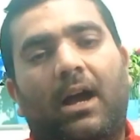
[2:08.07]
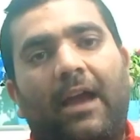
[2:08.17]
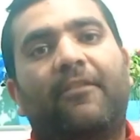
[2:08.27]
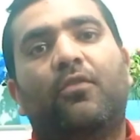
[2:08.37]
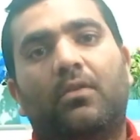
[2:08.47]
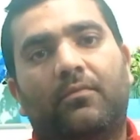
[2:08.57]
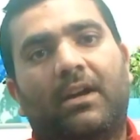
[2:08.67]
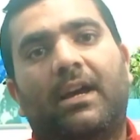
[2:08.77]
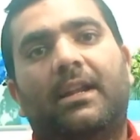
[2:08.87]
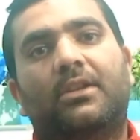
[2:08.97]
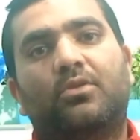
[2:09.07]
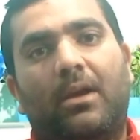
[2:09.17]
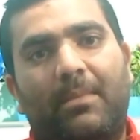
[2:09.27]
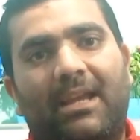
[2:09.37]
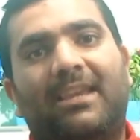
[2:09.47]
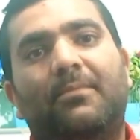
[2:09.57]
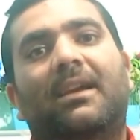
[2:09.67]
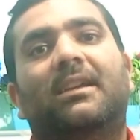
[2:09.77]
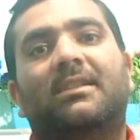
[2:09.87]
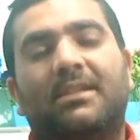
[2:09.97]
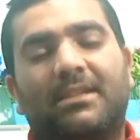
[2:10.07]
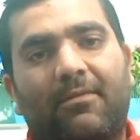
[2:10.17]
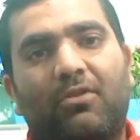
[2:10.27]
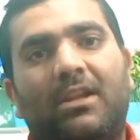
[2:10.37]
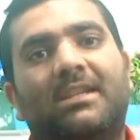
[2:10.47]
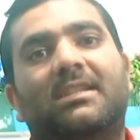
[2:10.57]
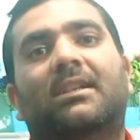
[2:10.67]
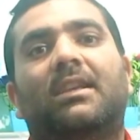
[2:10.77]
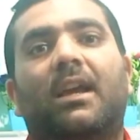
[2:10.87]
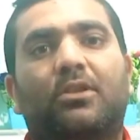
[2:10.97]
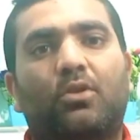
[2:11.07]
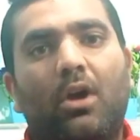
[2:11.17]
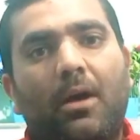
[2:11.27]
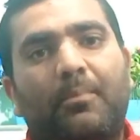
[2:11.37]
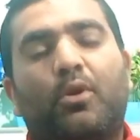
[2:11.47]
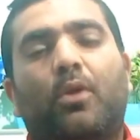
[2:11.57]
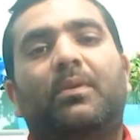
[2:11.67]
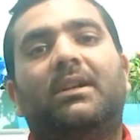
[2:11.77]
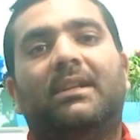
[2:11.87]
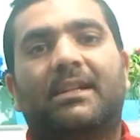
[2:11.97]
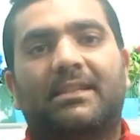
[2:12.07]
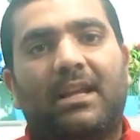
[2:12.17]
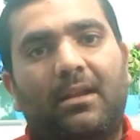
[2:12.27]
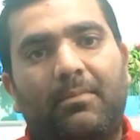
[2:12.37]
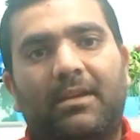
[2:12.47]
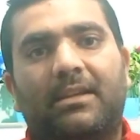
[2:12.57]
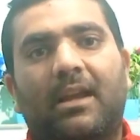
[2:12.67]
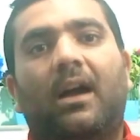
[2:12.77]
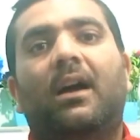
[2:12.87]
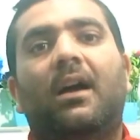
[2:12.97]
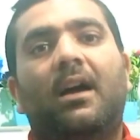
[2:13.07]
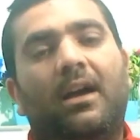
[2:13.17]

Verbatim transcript: आईफोन वगैरह जो है महंगी महंगी चीज़ें वो ले सकते हैं तो प्रॉपर्टी टैक्स देने में क्या